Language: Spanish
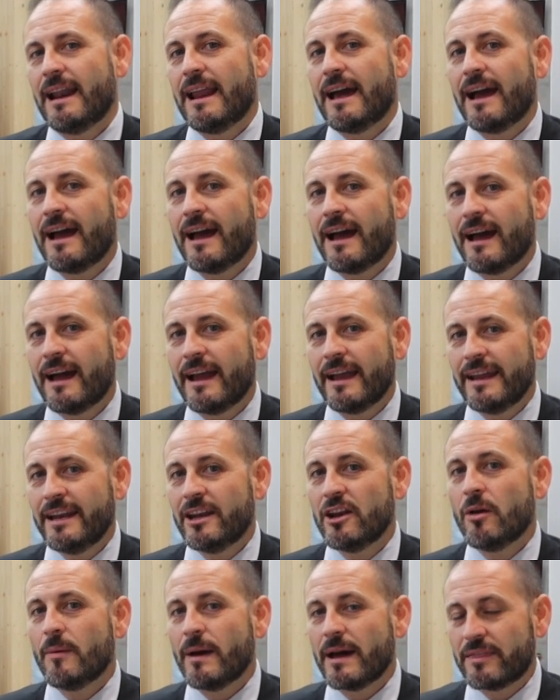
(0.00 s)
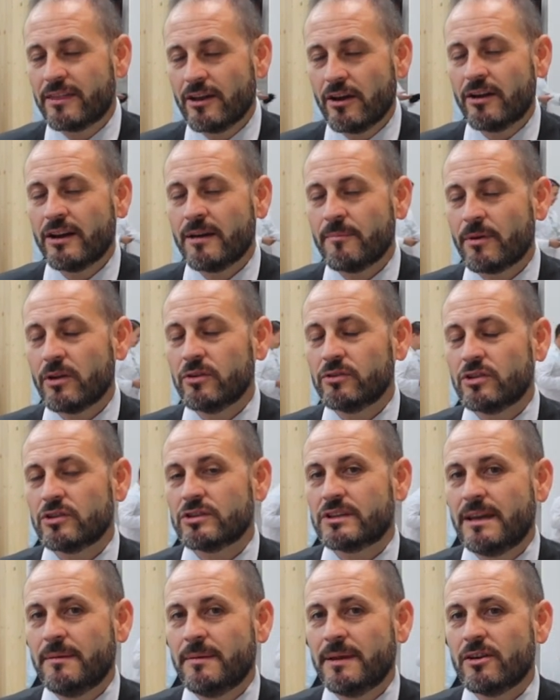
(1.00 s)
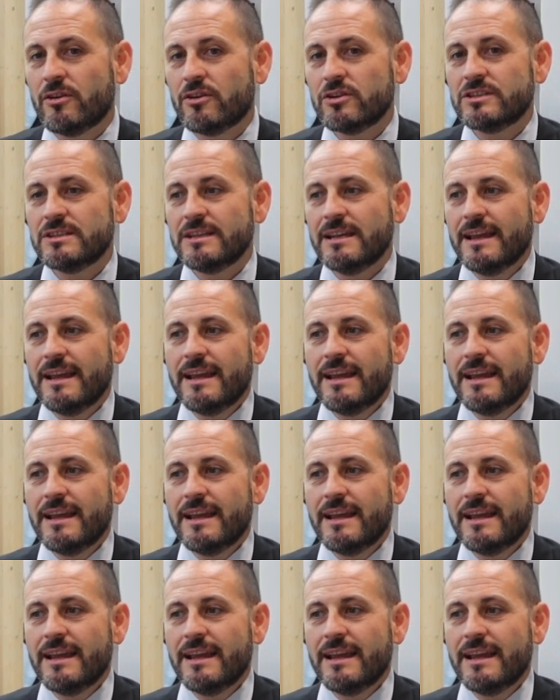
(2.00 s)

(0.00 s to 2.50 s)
la innovación en productos químicos,